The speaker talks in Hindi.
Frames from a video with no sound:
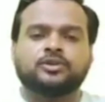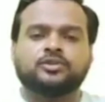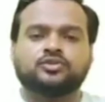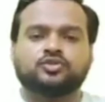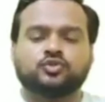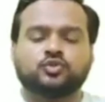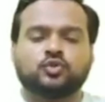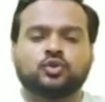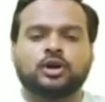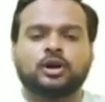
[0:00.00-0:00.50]

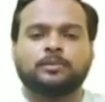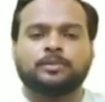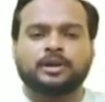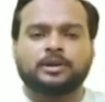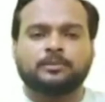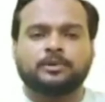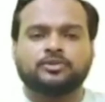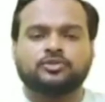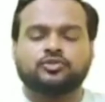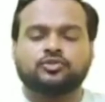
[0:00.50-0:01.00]
जो
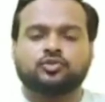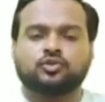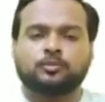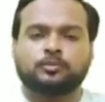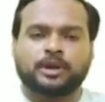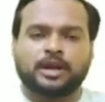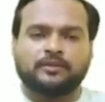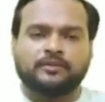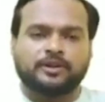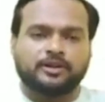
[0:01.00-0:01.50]
अपने बच्चों को
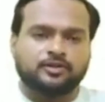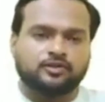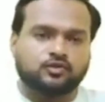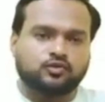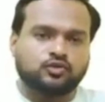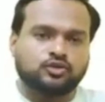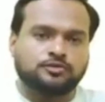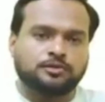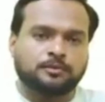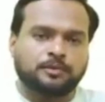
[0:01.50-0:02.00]
प्राइवेट
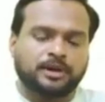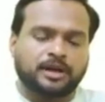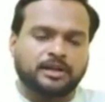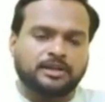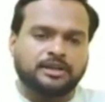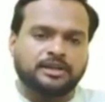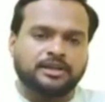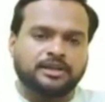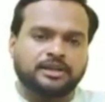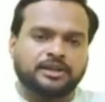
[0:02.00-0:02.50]
स्कूल्स में
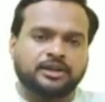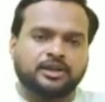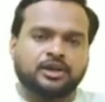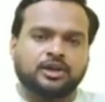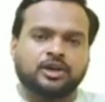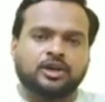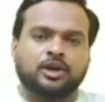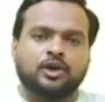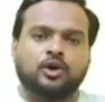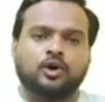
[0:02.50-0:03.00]
पढ़ाते हैं
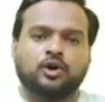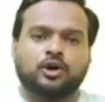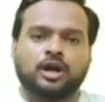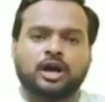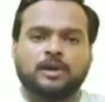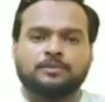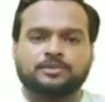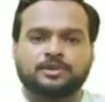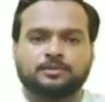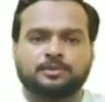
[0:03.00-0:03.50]
और
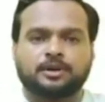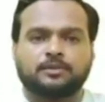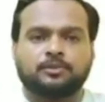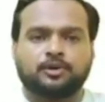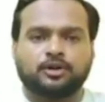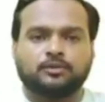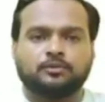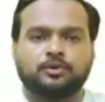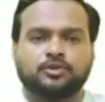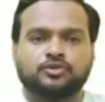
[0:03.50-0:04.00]
आप सबका
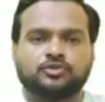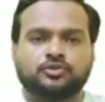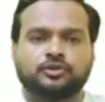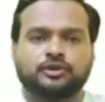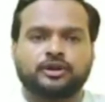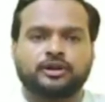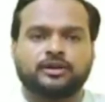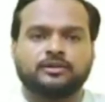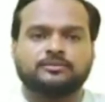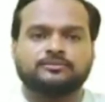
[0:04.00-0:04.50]
बहुत बहुत
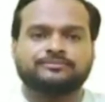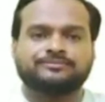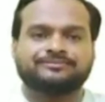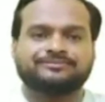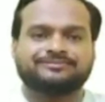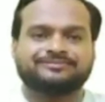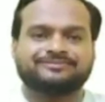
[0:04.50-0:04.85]
शुक्रिया